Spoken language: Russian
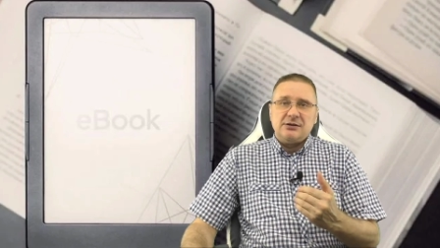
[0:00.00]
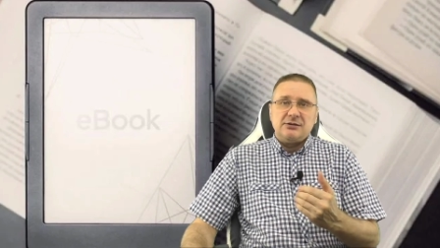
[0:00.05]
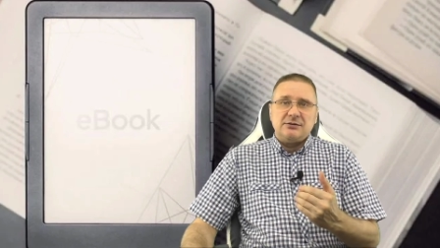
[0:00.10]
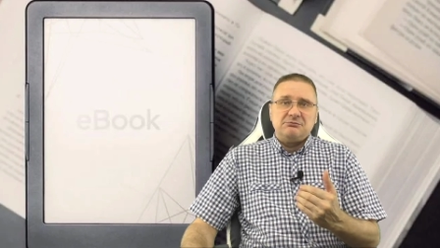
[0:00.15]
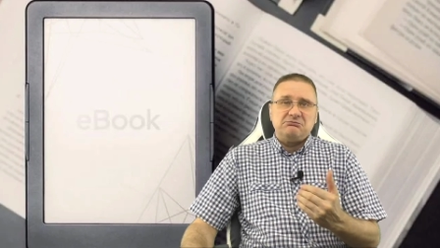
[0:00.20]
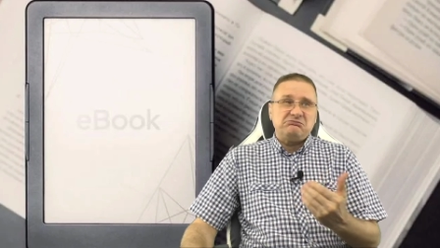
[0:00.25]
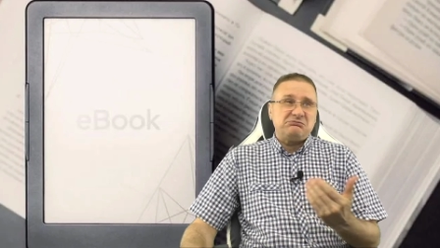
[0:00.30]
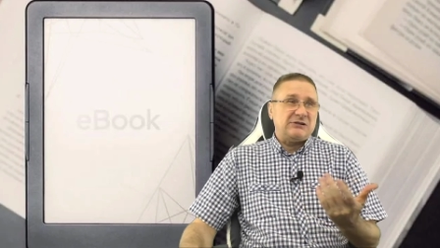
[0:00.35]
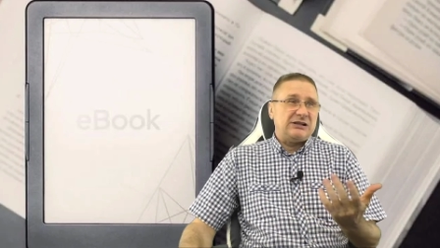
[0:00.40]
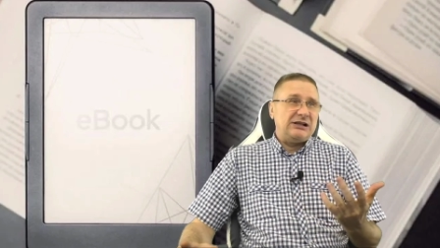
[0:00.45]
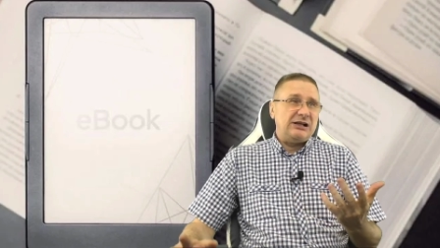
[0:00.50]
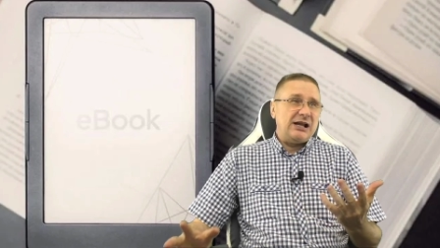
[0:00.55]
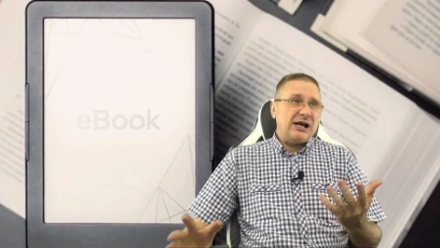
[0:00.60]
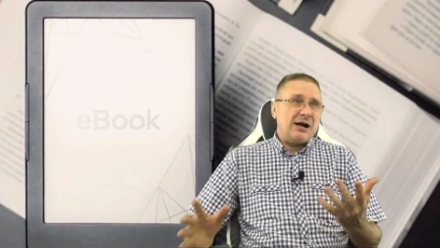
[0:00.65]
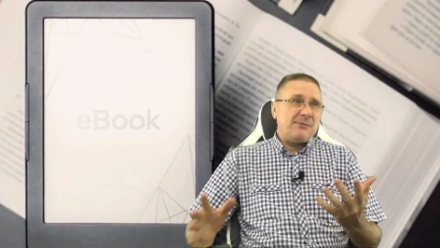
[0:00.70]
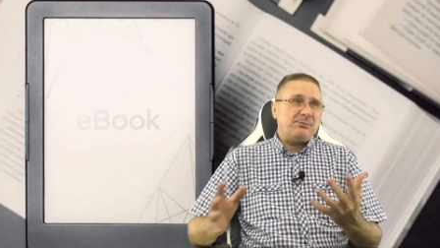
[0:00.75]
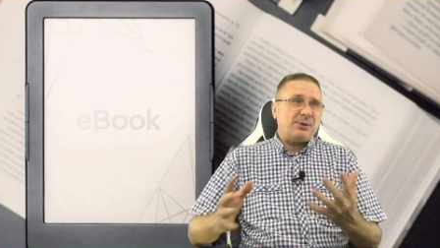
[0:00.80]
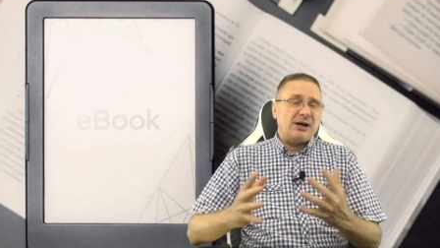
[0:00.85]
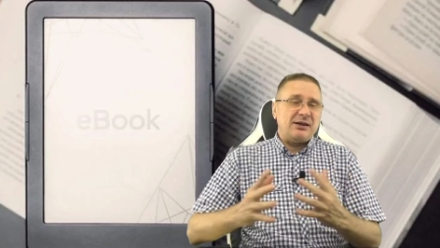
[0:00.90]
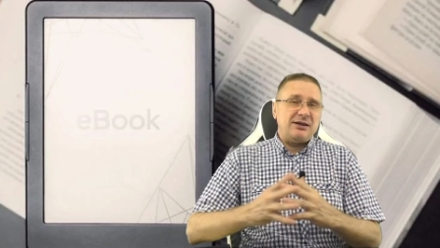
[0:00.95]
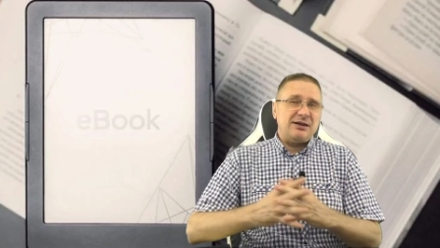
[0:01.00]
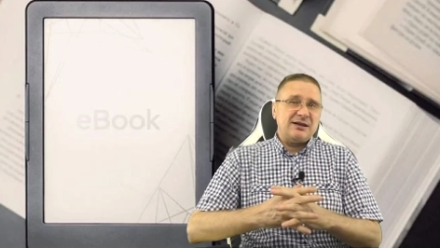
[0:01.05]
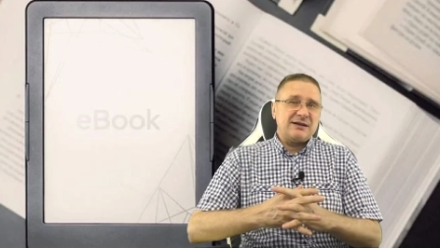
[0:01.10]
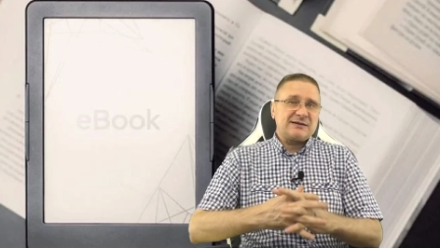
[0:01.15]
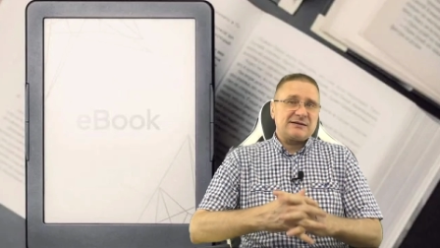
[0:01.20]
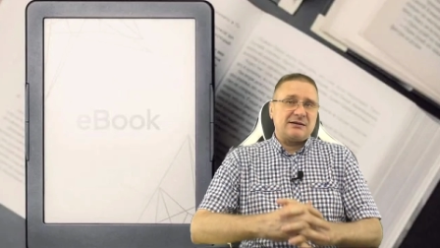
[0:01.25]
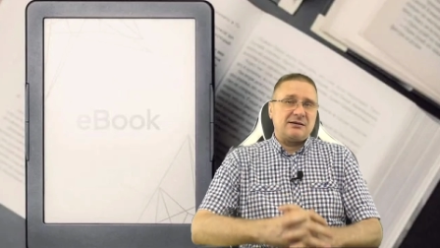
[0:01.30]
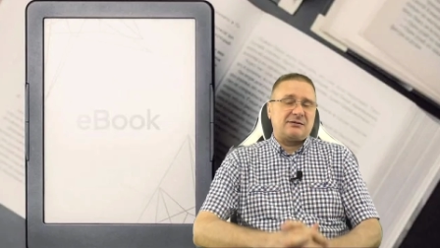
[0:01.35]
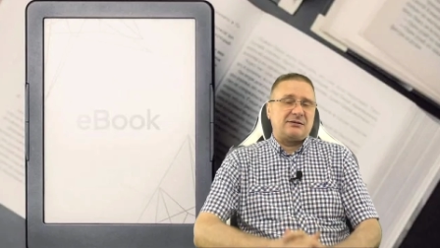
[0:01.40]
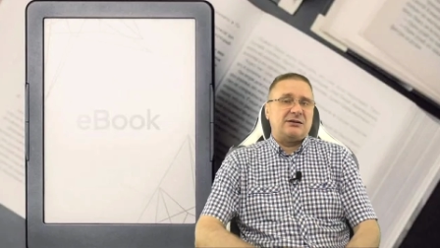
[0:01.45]
для
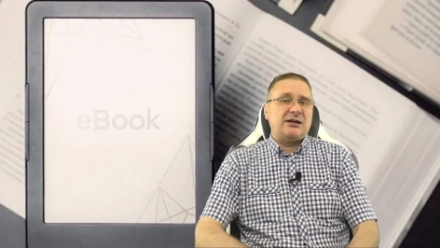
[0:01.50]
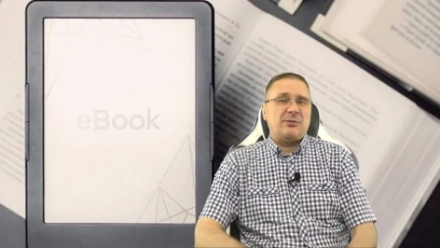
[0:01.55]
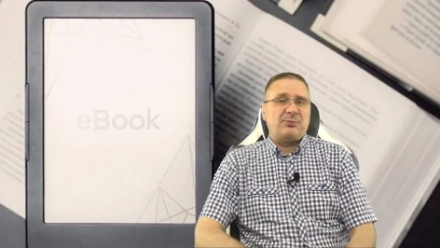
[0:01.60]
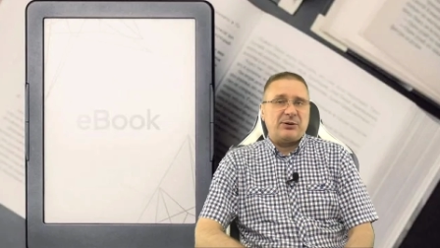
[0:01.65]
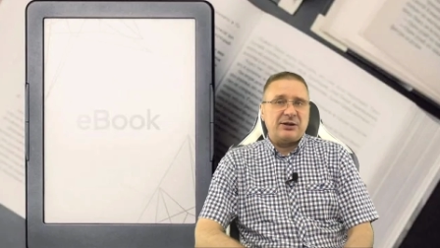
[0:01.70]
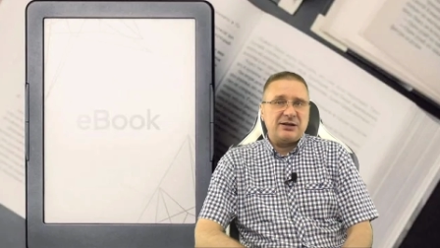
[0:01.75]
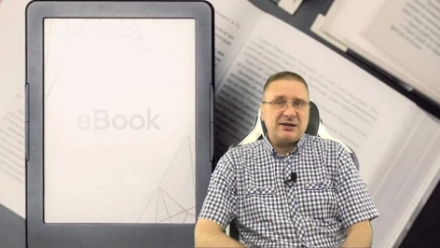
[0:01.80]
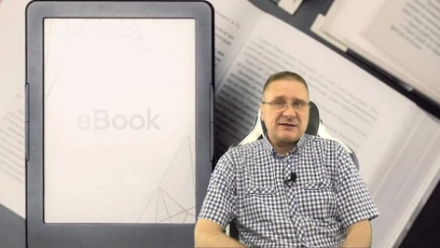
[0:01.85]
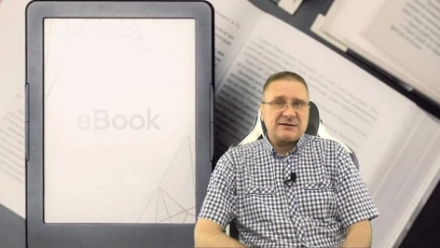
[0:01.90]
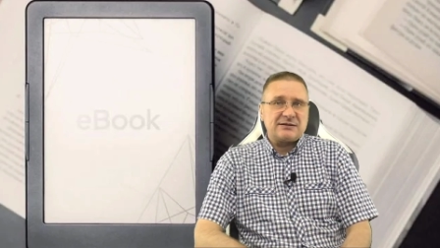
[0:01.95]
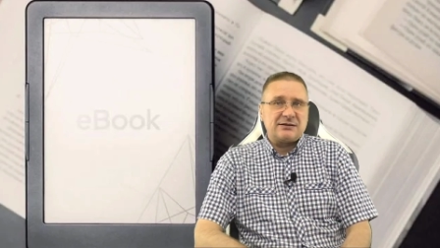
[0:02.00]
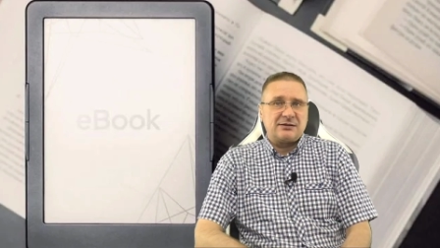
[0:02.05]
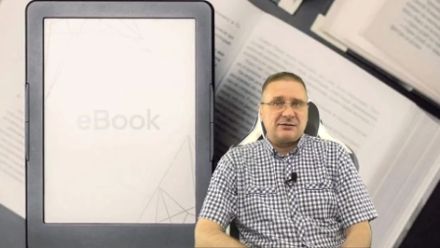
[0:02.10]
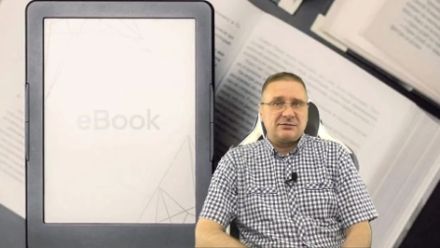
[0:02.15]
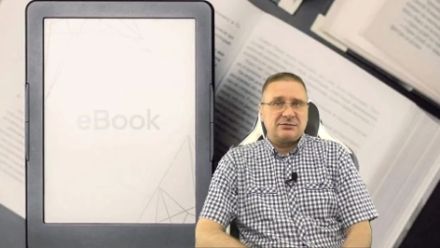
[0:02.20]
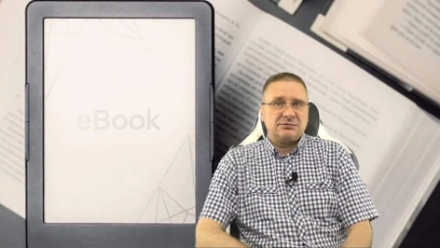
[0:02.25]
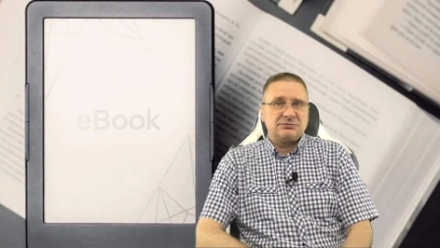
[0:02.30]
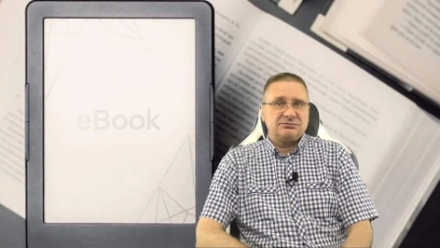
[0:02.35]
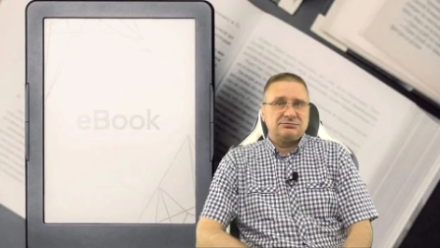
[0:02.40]
поездок, для поездок,